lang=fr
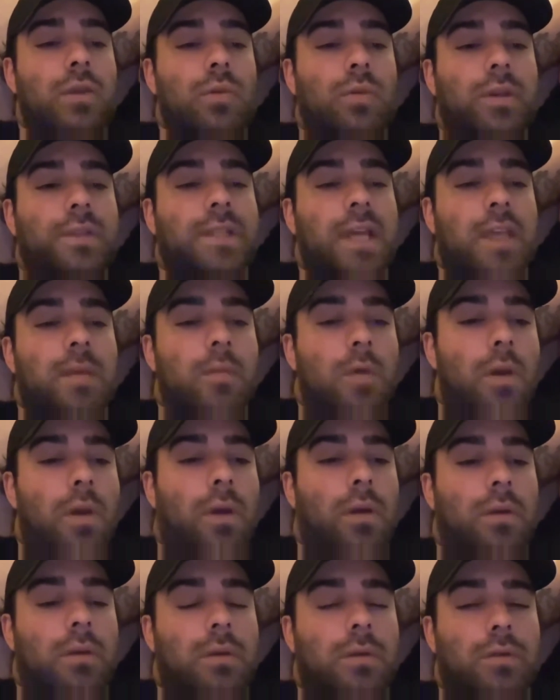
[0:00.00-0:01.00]
Young Timer.
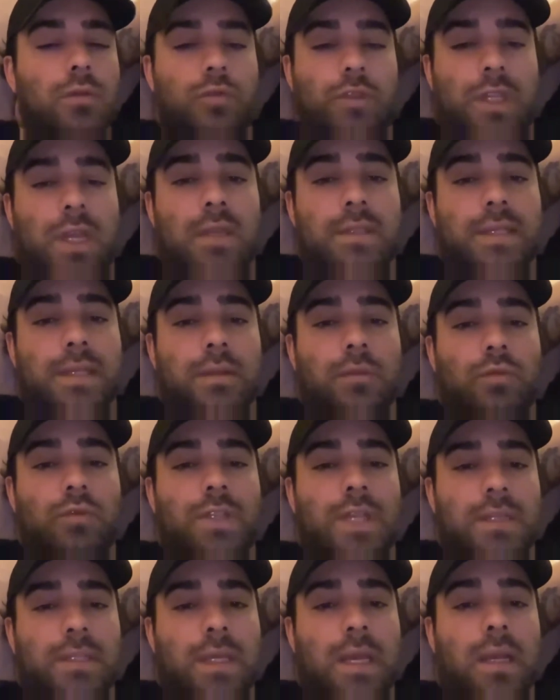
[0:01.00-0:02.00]
Tout, ça, tout
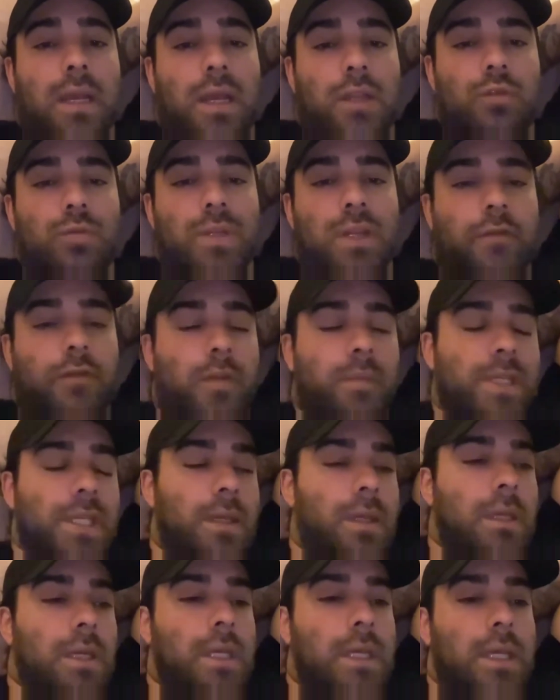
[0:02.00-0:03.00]
ça sera gratuit, la famille.
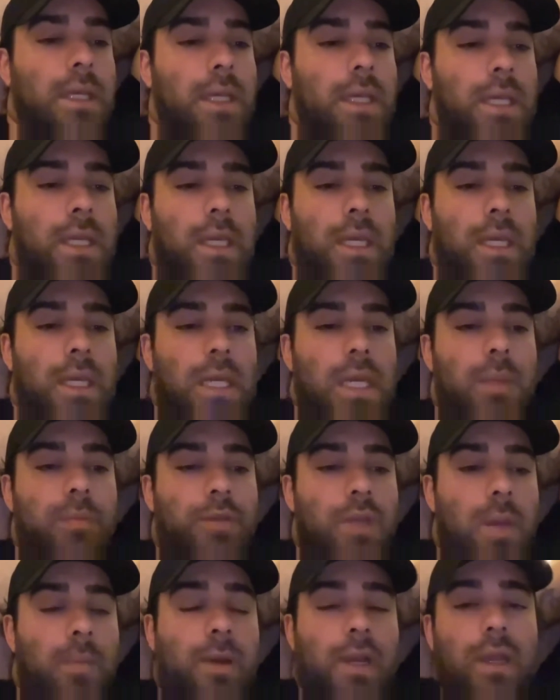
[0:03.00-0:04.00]
Et
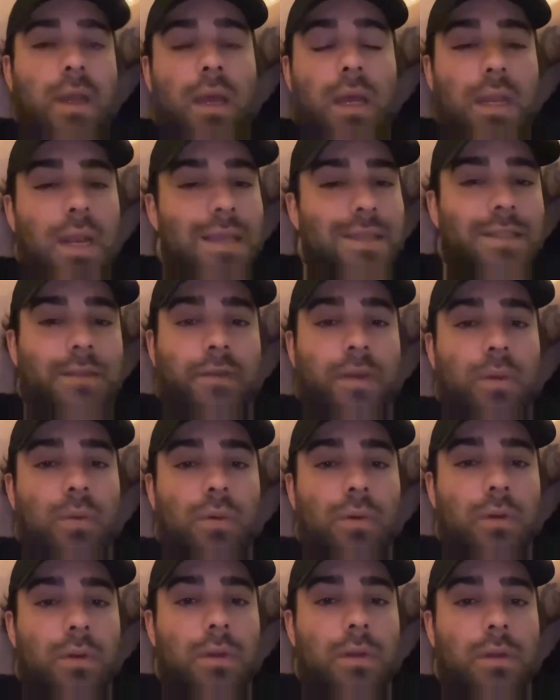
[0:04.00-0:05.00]
puis après, khalas,
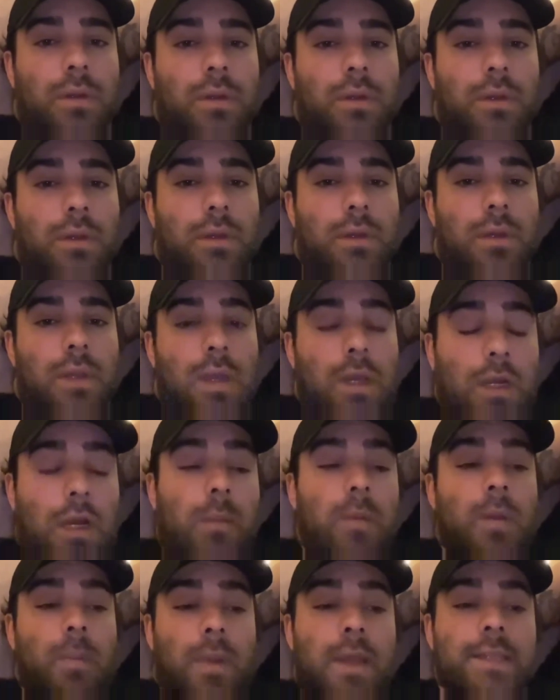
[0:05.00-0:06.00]
frérot
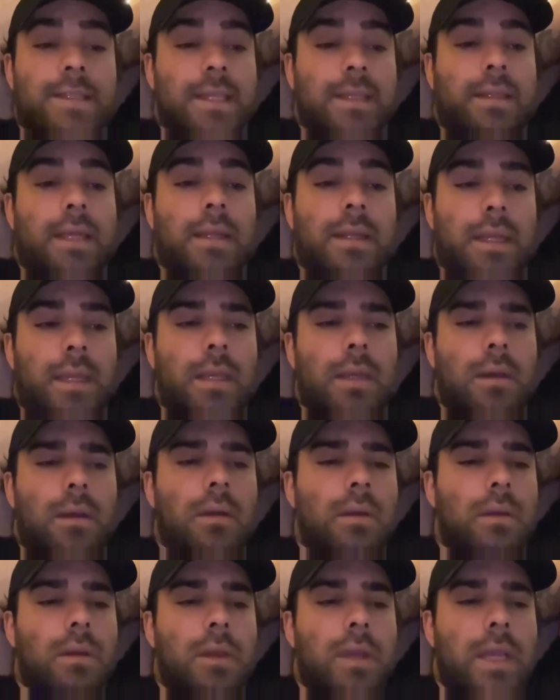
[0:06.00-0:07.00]
quand même, hein, cette année,
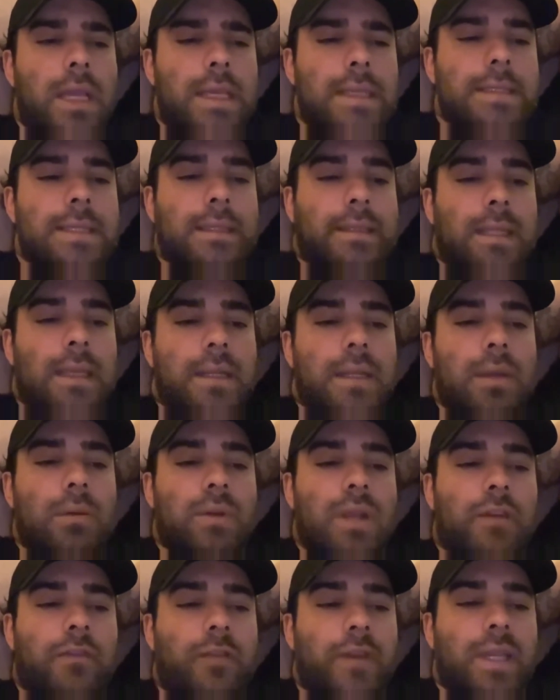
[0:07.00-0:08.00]
euh, cette année,
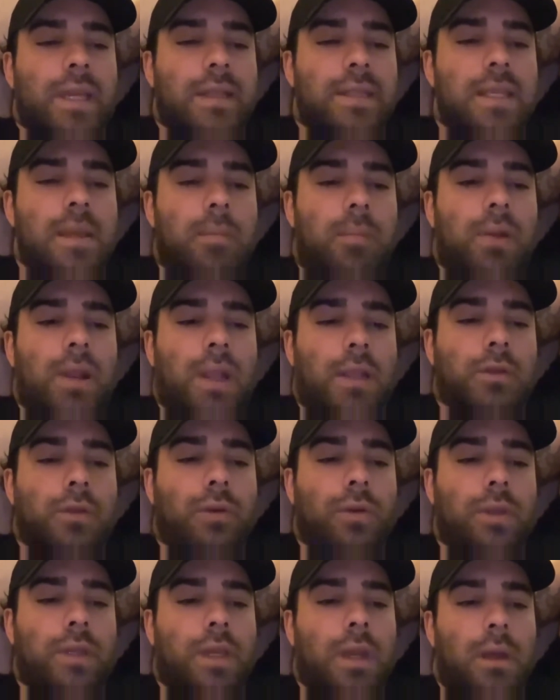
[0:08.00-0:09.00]
on a fait gagner plein de
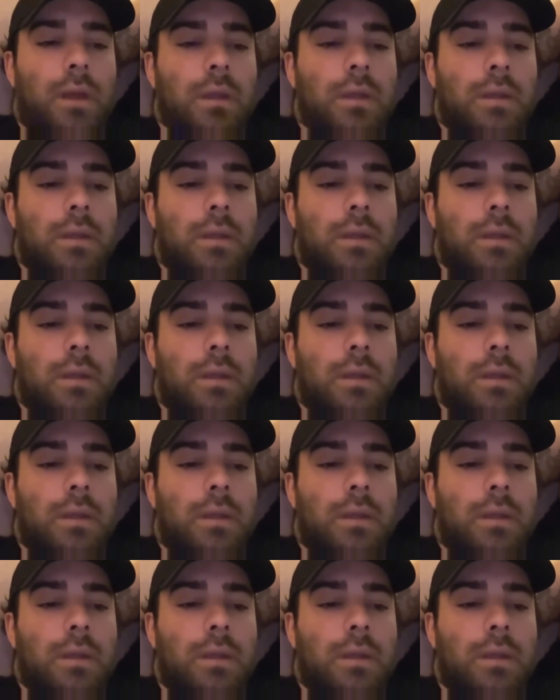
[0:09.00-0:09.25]
trucs. Hein.